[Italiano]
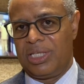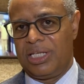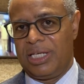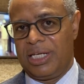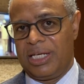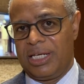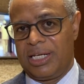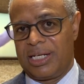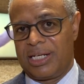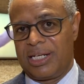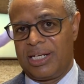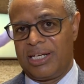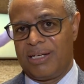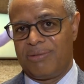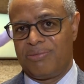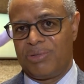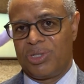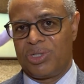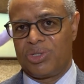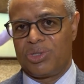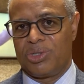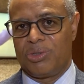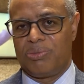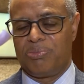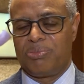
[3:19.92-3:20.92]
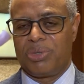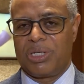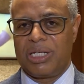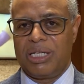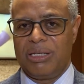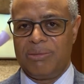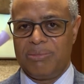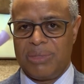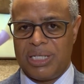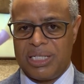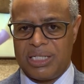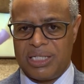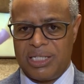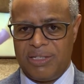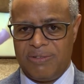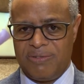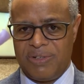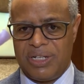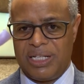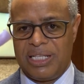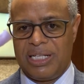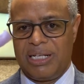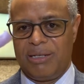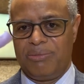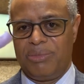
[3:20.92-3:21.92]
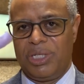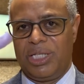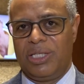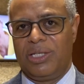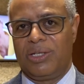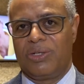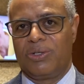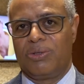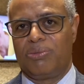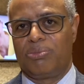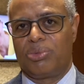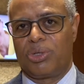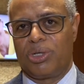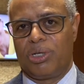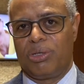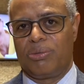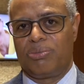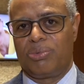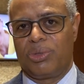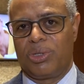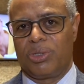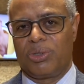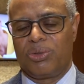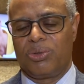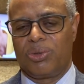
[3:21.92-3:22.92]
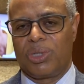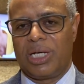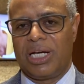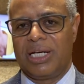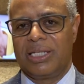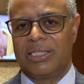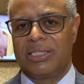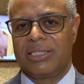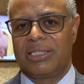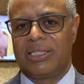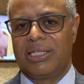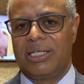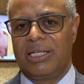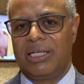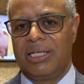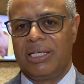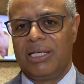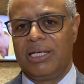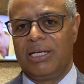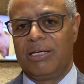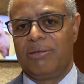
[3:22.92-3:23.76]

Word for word: di ernia, perciò prima si va dal medico proprio curante,